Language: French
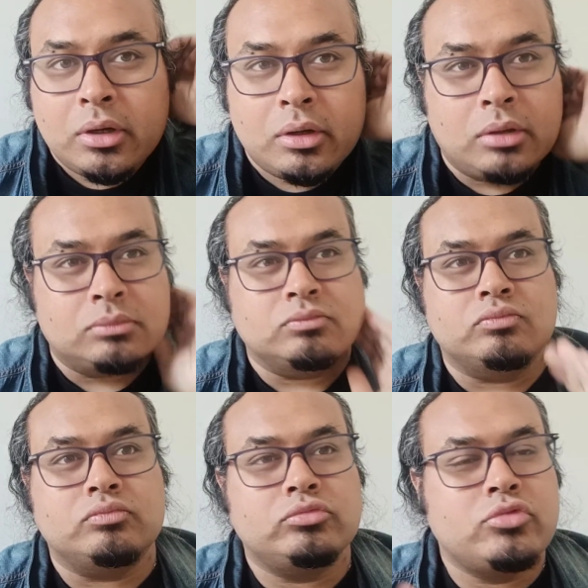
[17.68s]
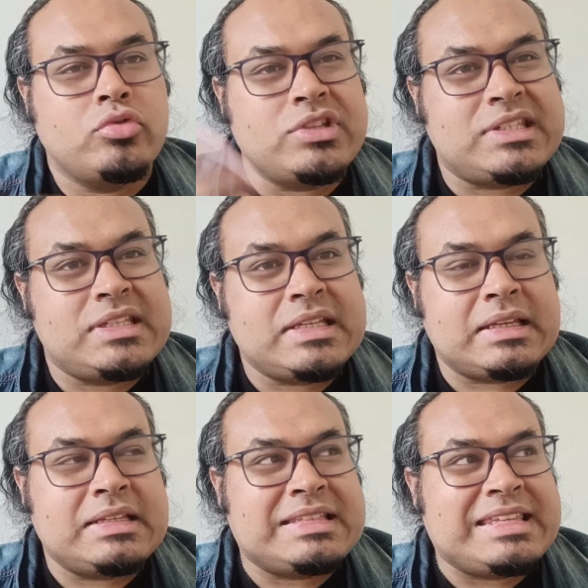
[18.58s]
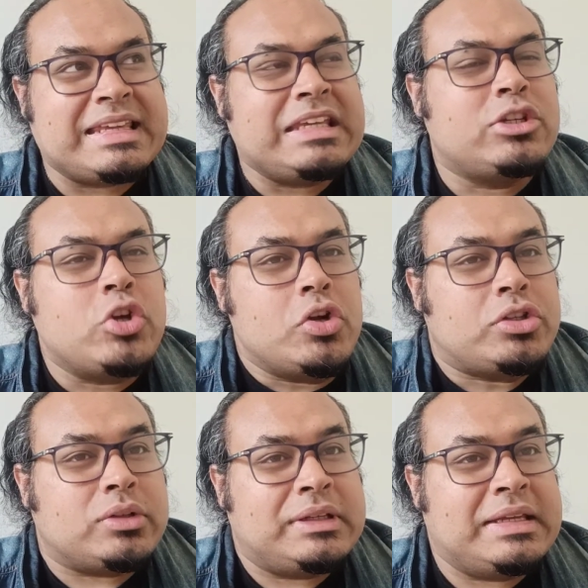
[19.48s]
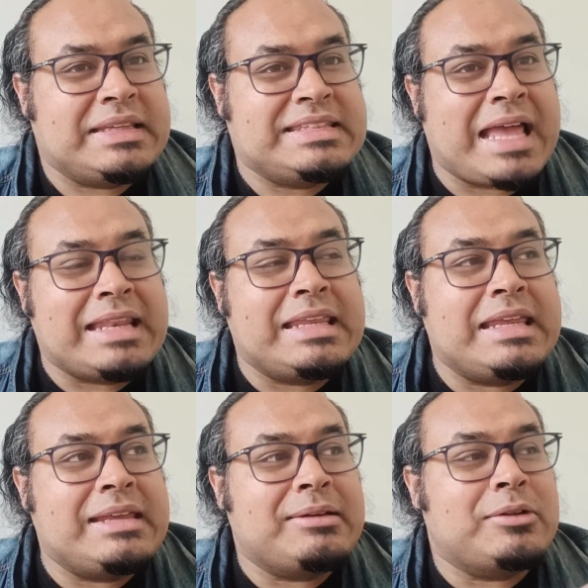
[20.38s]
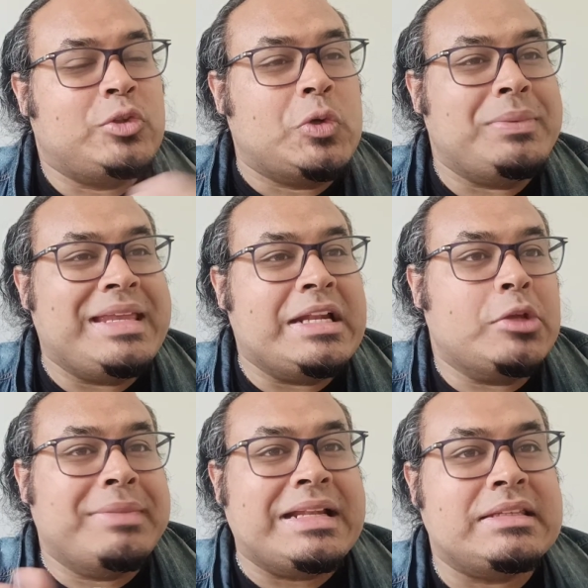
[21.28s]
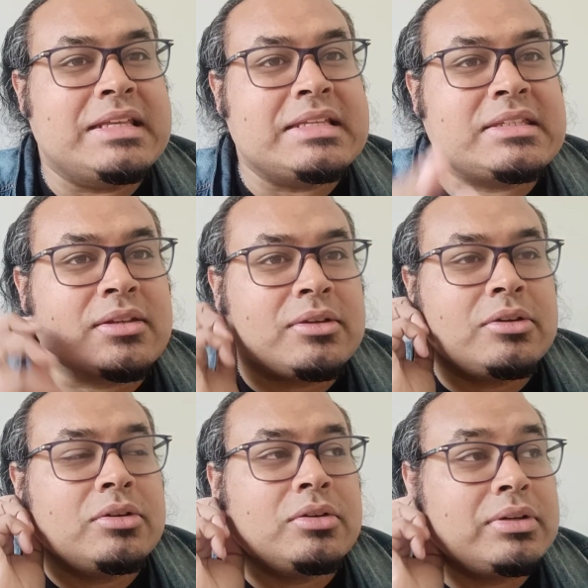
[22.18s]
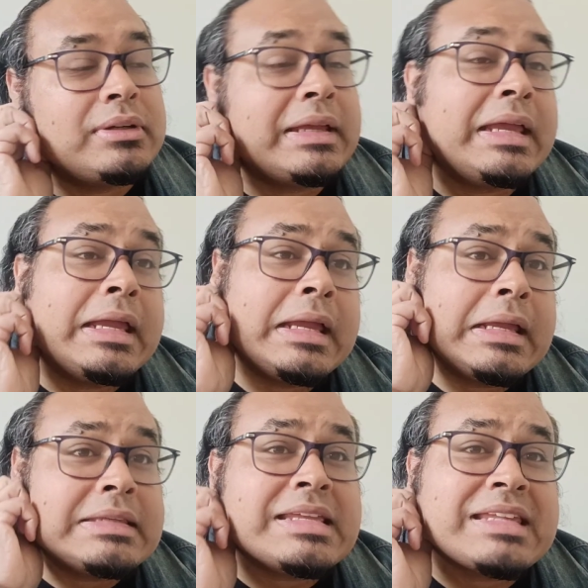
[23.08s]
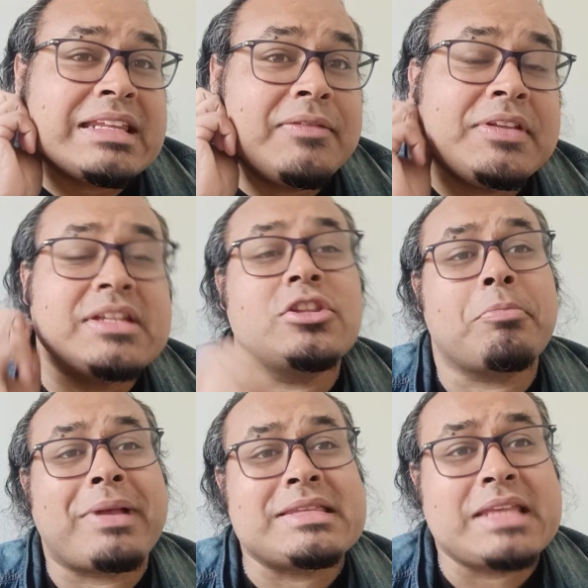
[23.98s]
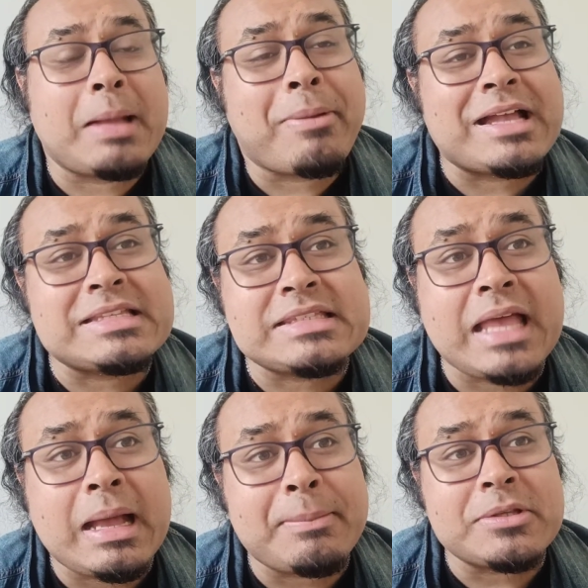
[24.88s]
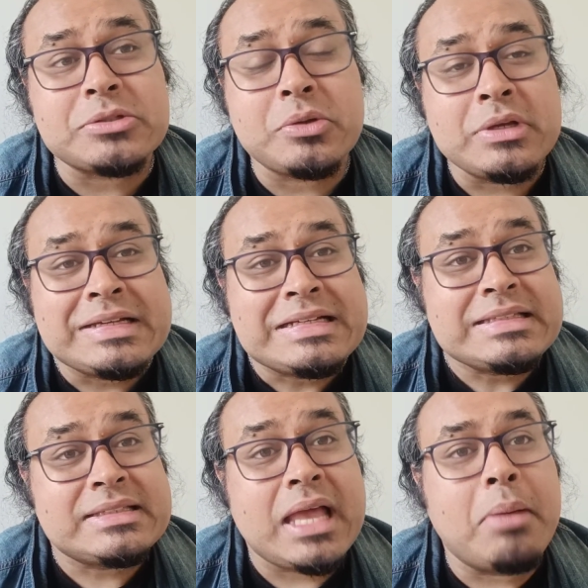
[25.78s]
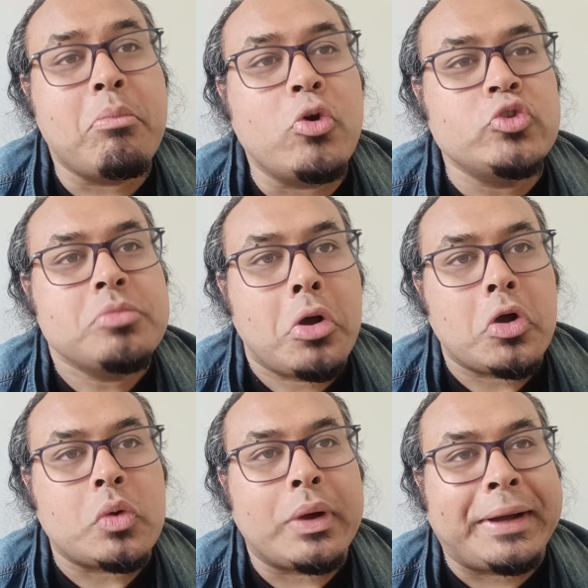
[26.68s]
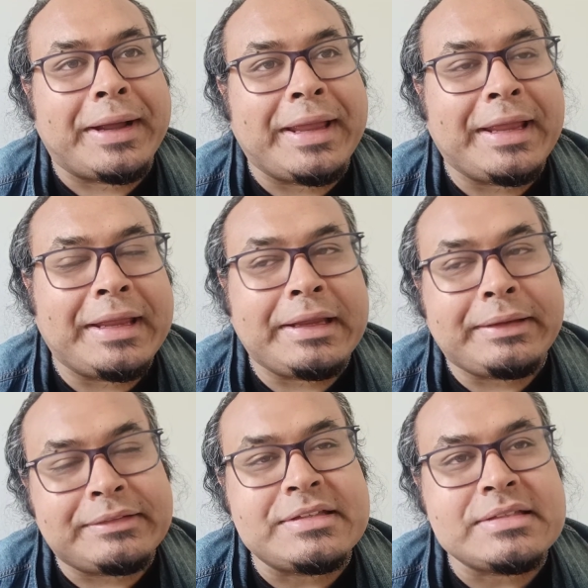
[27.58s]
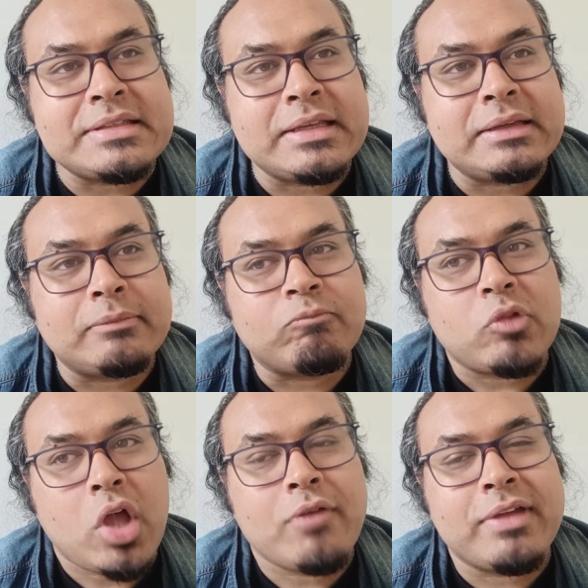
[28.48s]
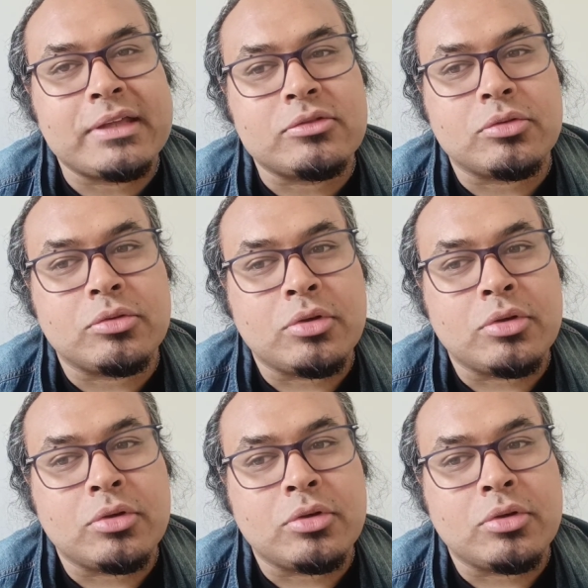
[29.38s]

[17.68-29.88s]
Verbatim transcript: euh, une, une, série culte des années 2000-2010, euh, euh, et c'est très difficile de passer après ça, parce que c'est un monument, quoi. Et Disney, avec